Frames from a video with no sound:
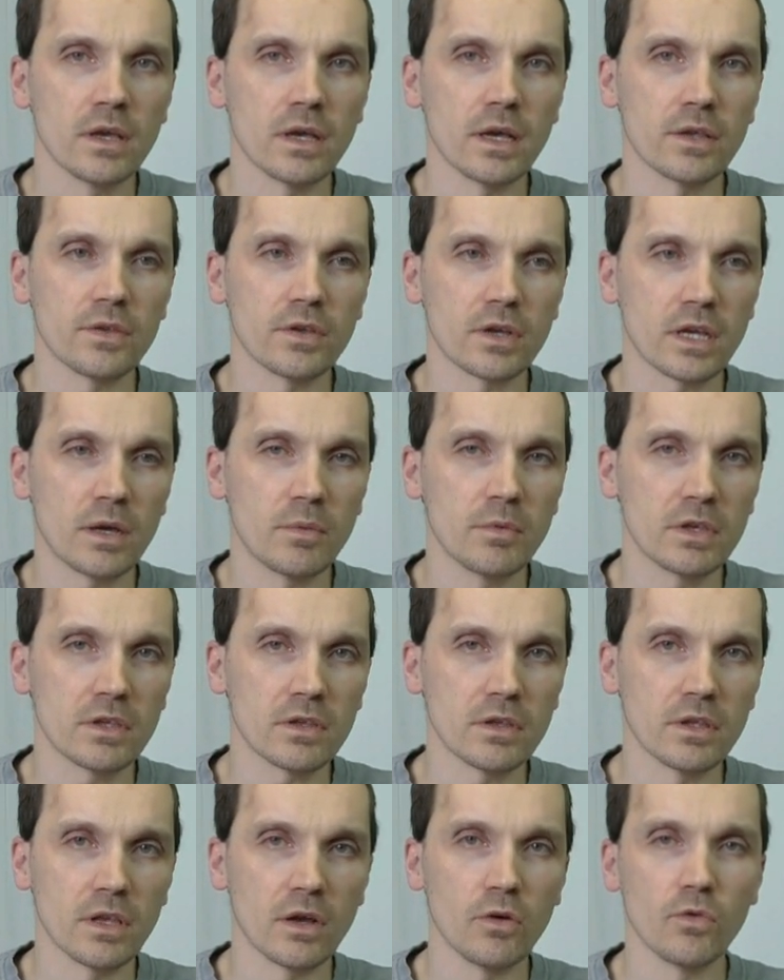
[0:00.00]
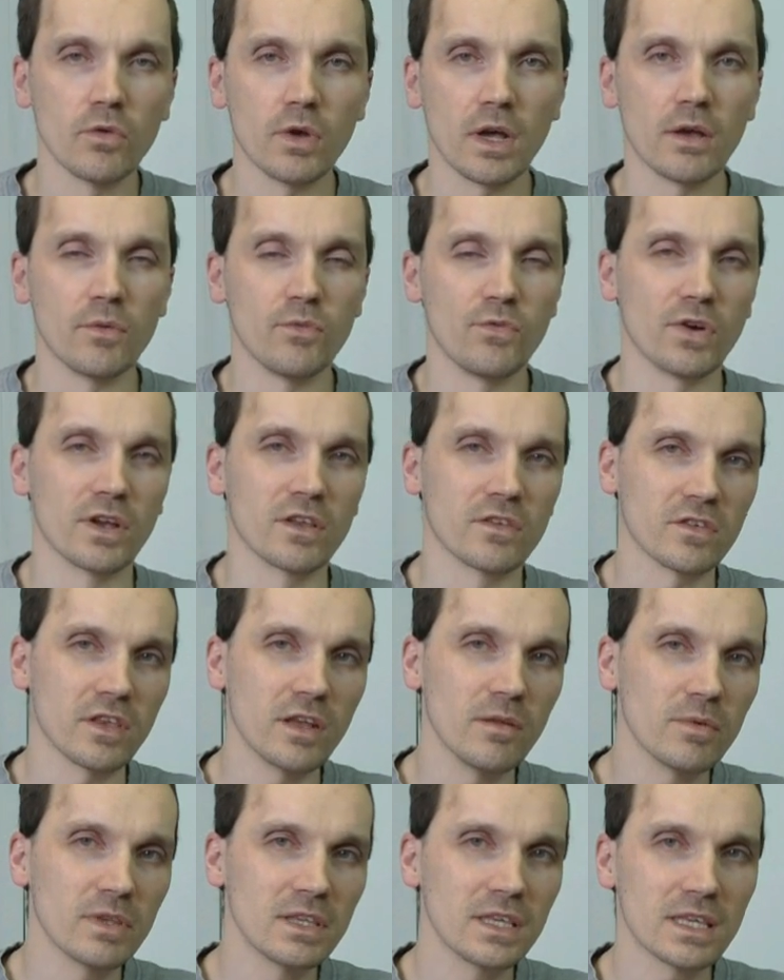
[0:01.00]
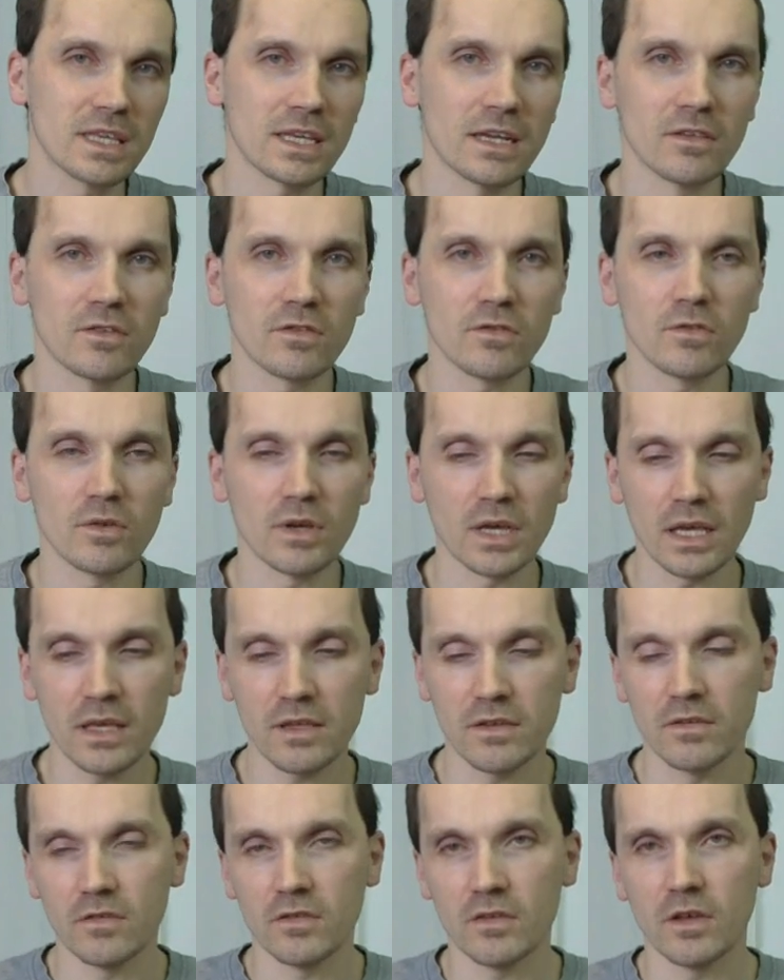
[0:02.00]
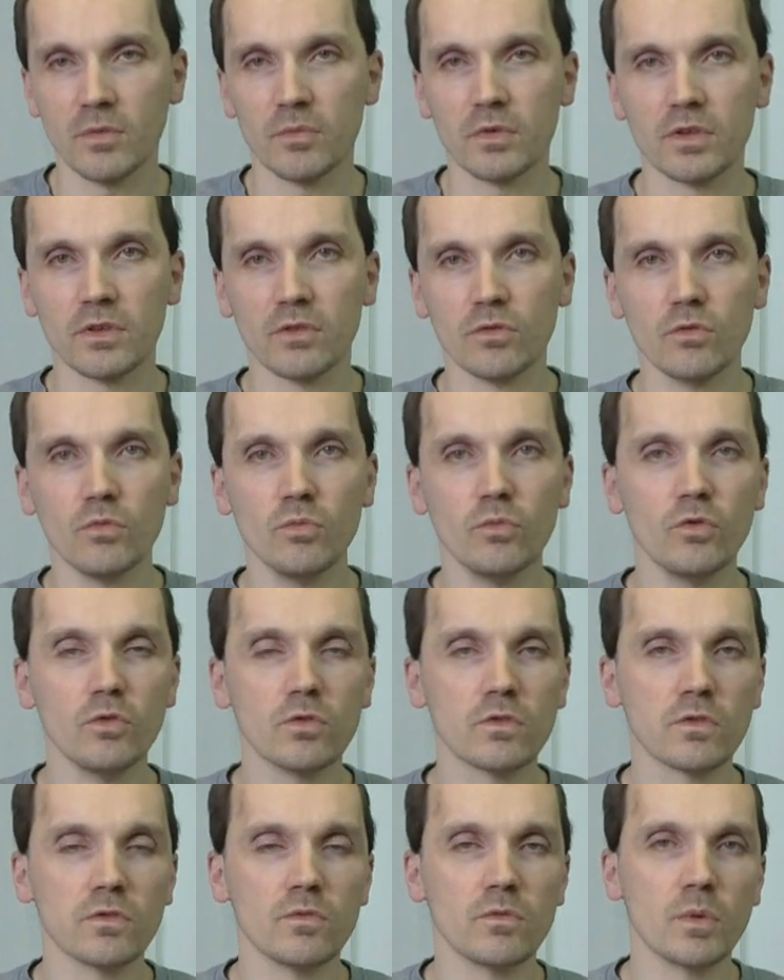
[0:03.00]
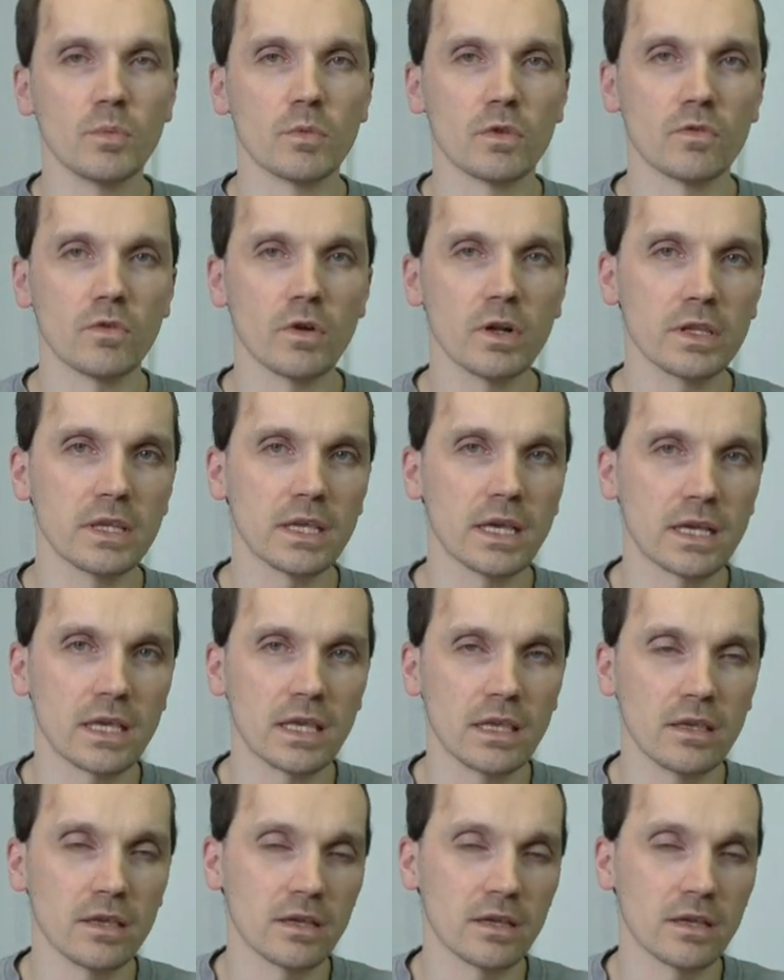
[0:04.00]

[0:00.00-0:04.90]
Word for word: Ja, da kam ich dann auch Anfang selber nicht ganz zurecht. Das kann man dann ummünzen, wie man wollte.